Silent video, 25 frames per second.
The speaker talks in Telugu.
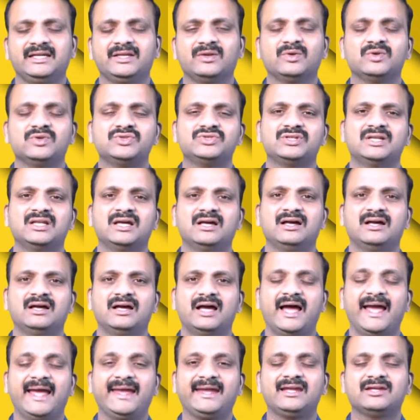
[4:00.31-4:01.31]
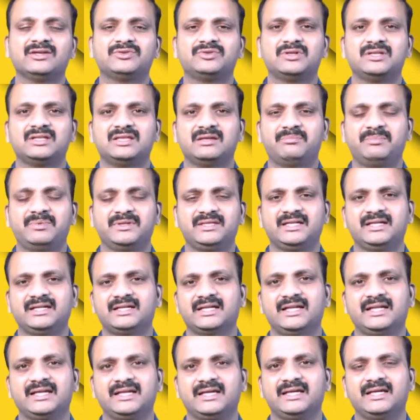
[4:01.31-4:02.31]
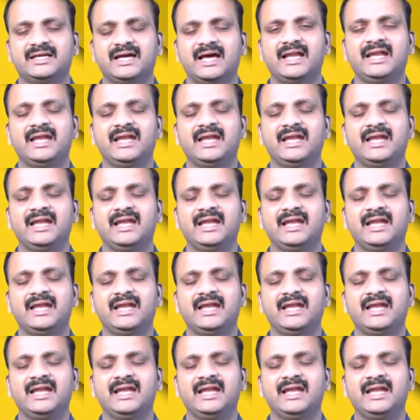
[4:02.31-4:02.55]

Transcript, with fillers: ఈ రోజున ఐక్యతను దెబ్బతీయడానికి